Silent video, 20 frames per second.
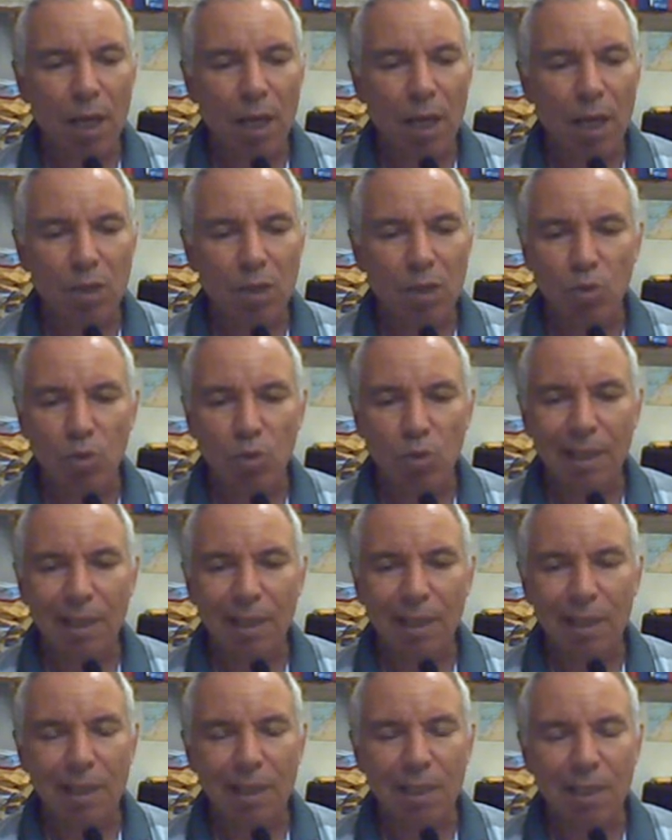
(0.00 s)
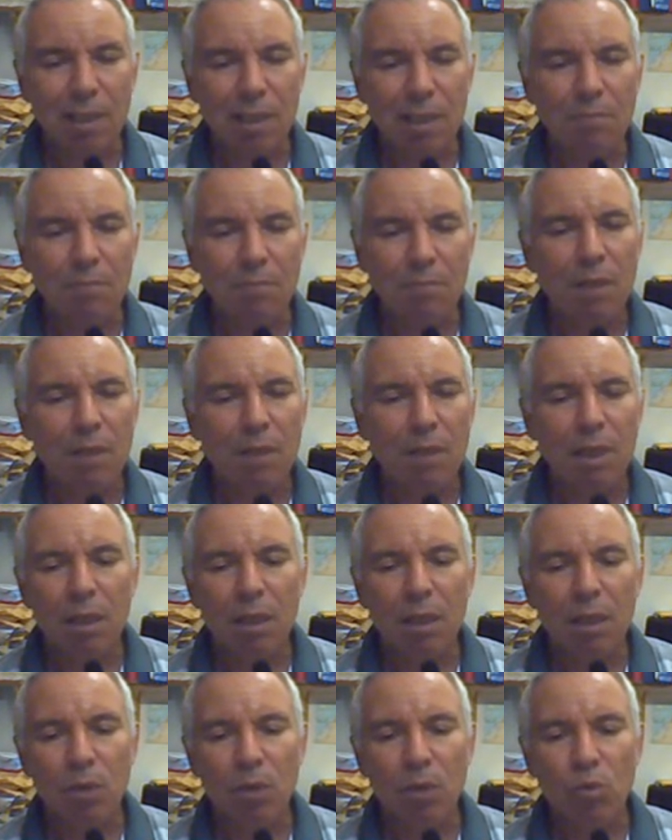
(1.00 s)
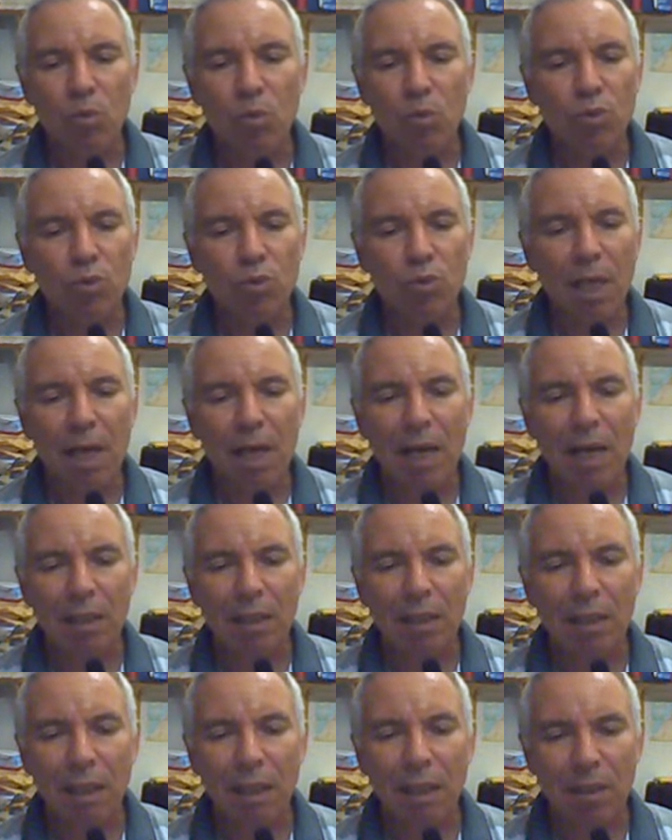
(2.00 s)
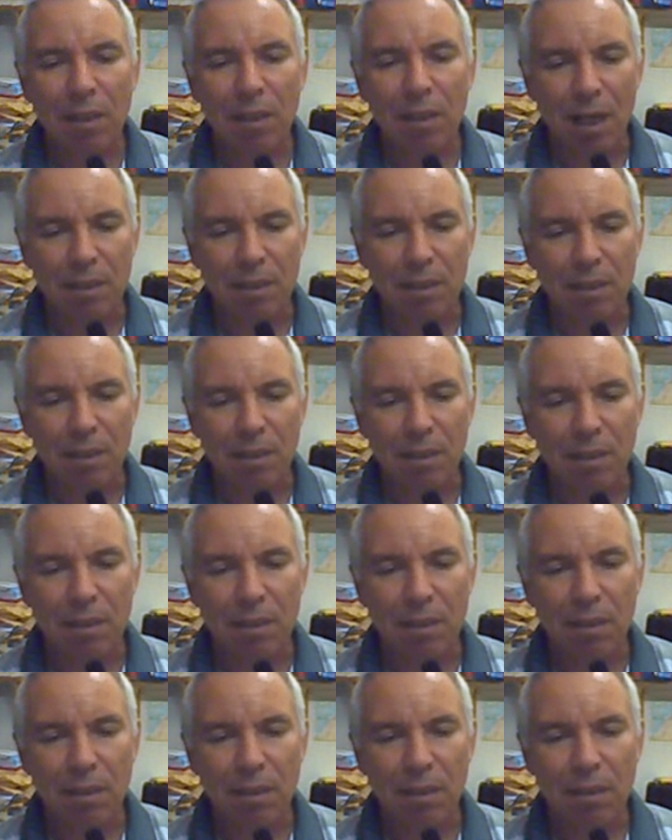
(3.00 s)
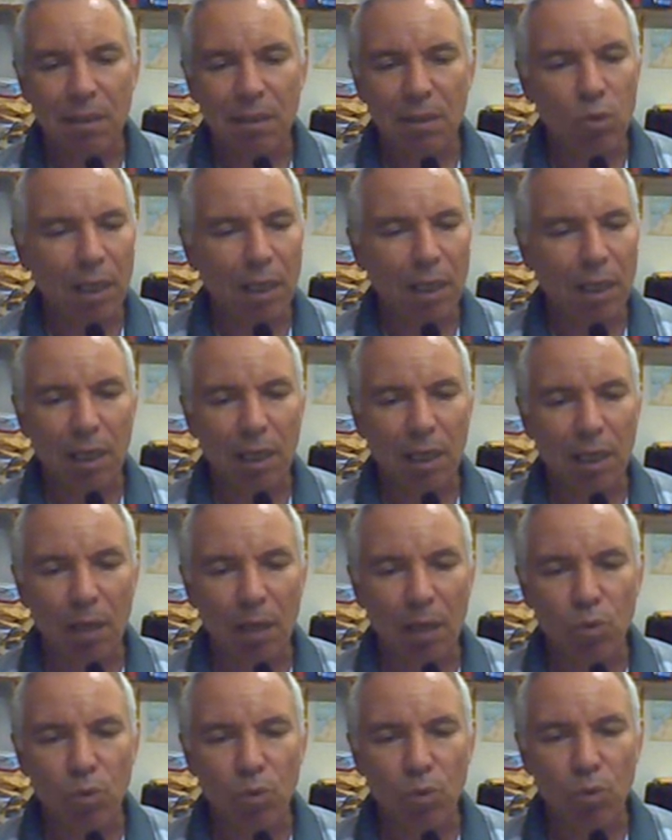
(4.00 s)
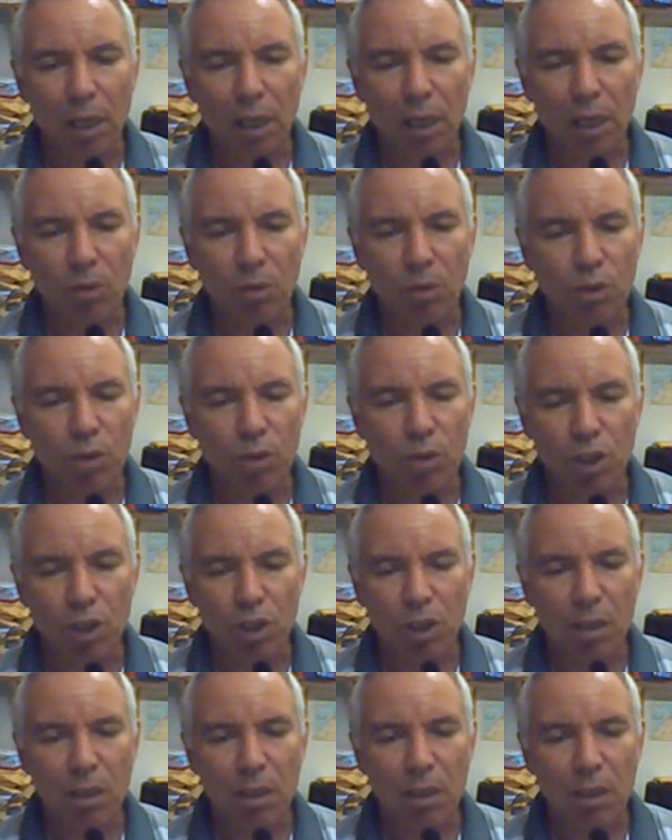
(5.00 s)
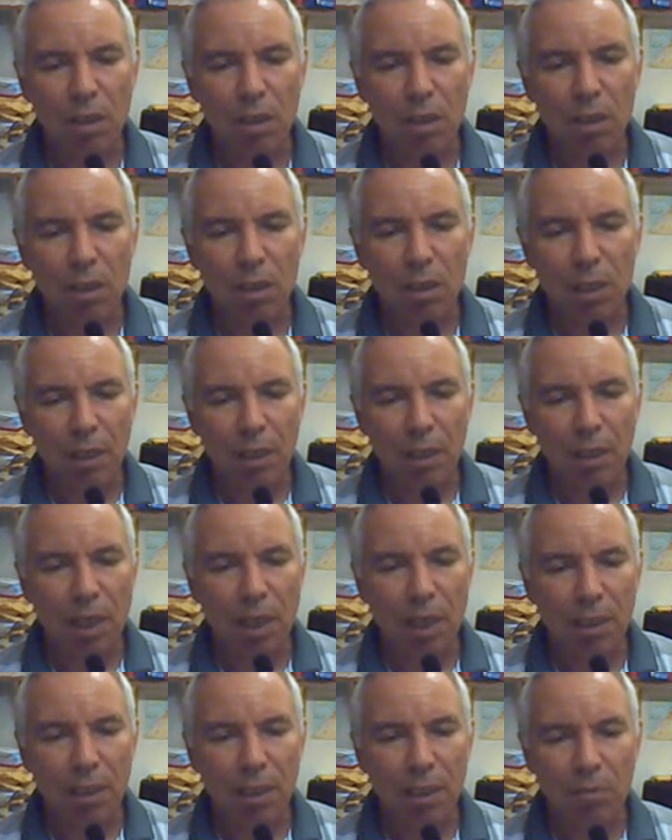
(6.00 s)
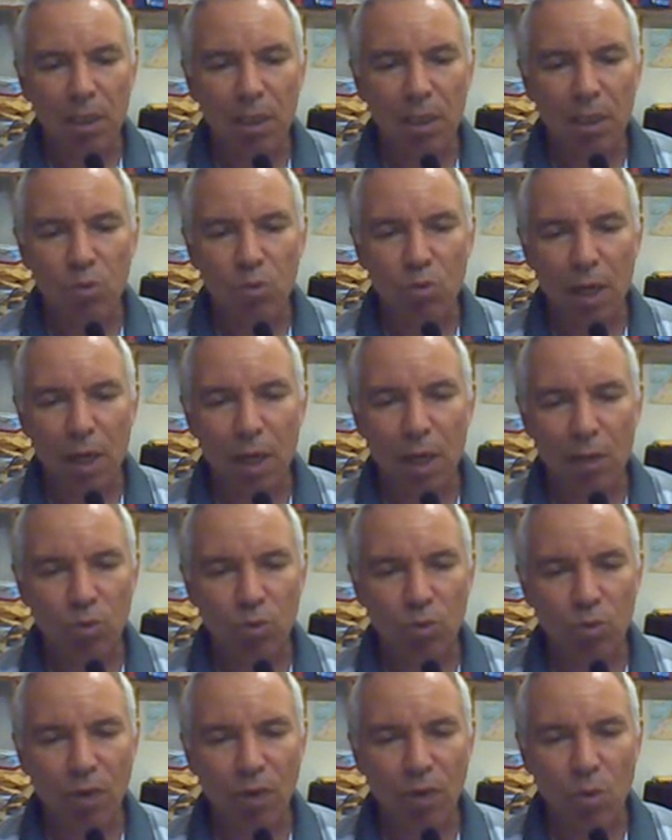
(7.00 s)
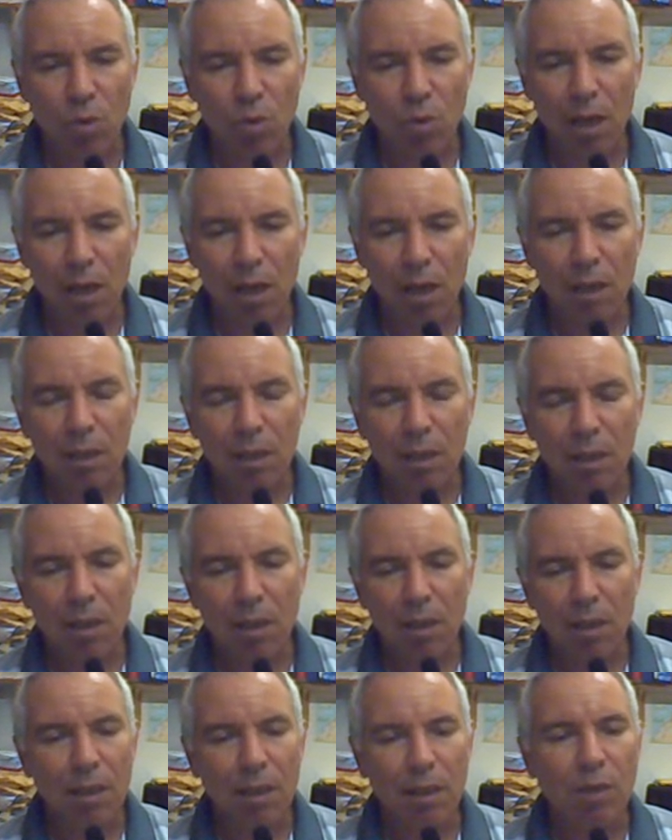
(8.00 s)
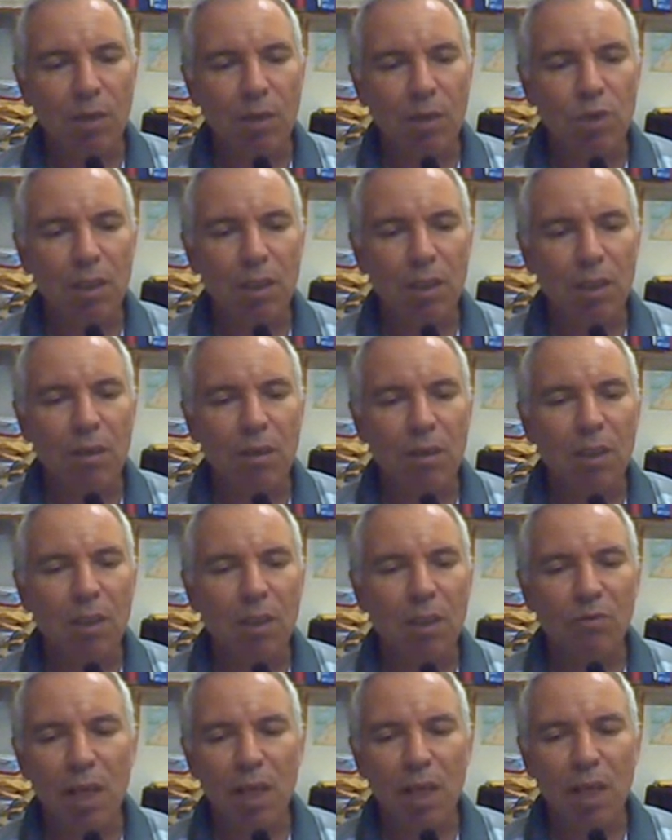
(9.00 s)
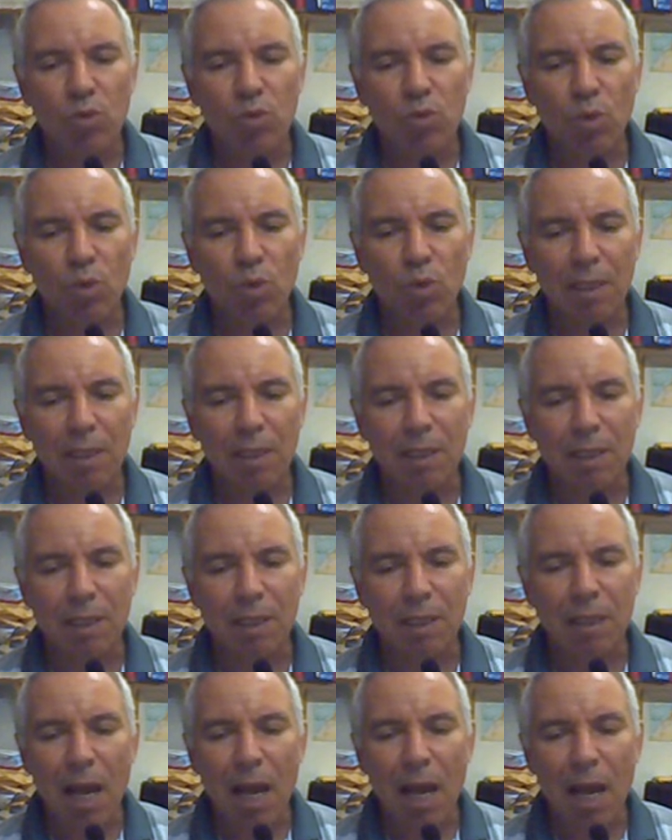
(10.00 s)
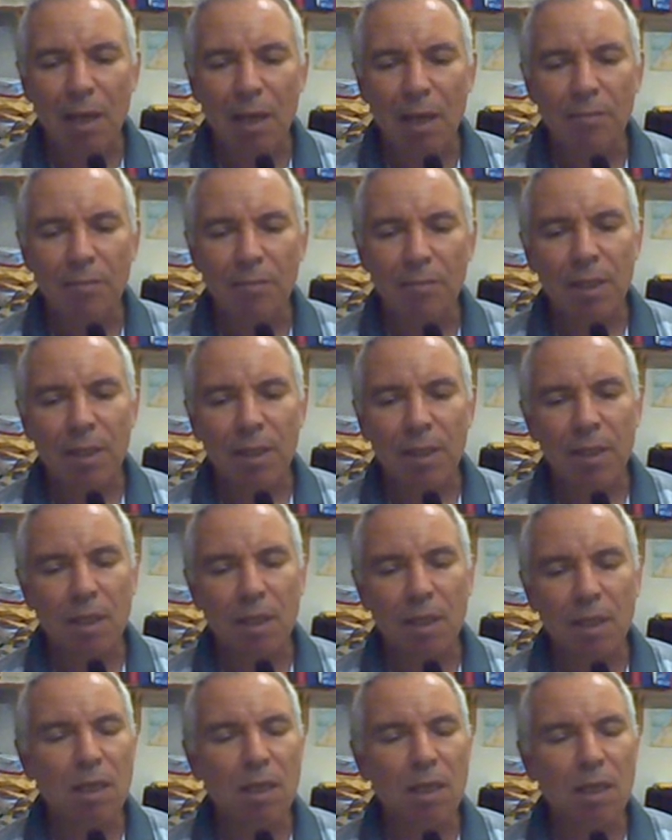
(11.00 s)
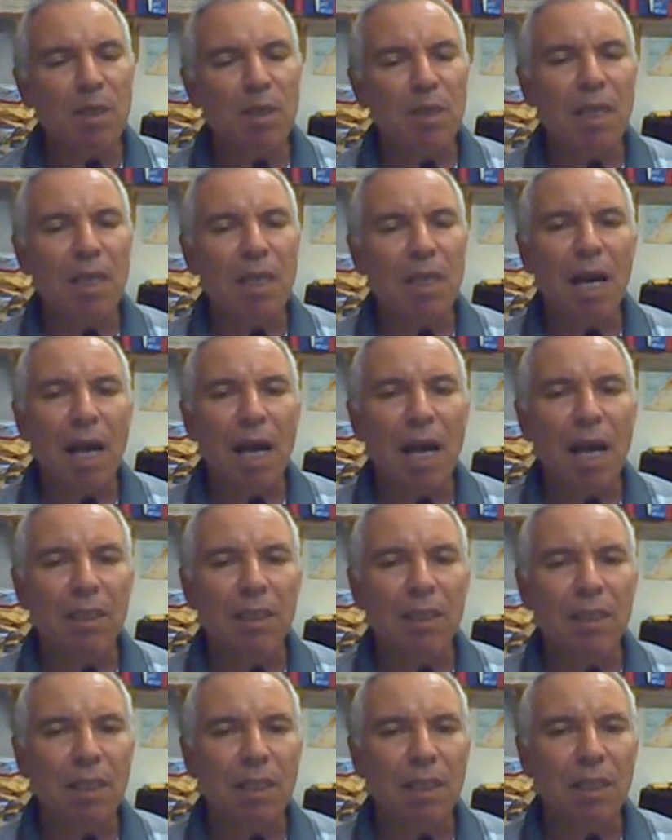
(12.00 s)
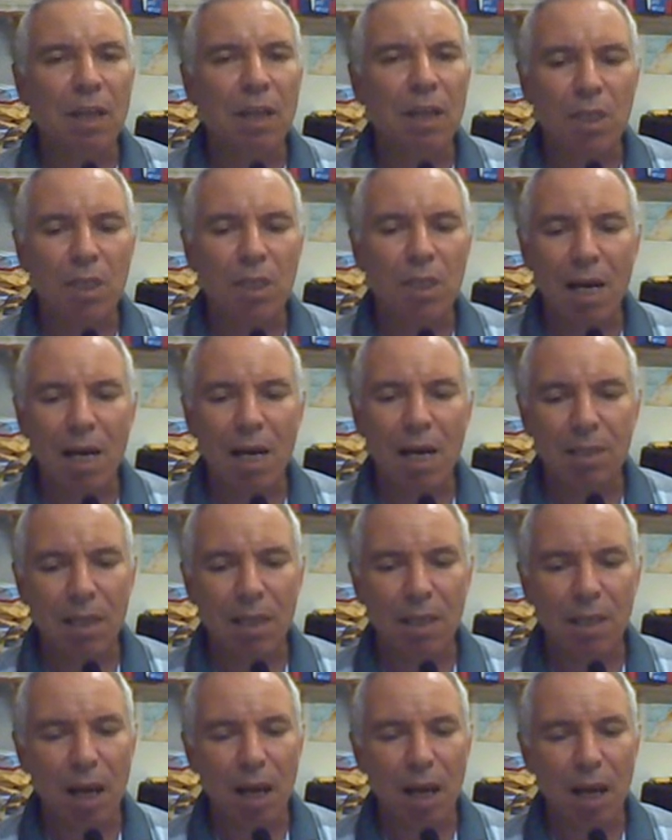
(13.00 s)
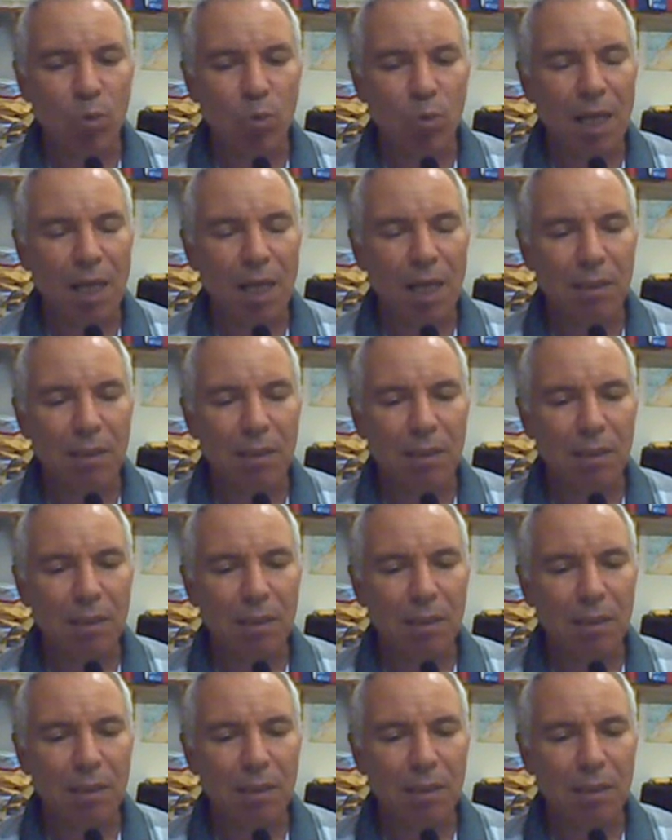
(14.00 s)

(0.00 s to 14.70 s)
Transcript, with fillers: أن السكريات لا تقتسم آه، وجود هذه الذرات هناك كربون هناك أكسجين لكن الكبريت والأزوت فهو آه، لا يوجد في السكريات هل تنتمي هذه الجزيئات إلى البروتينات؟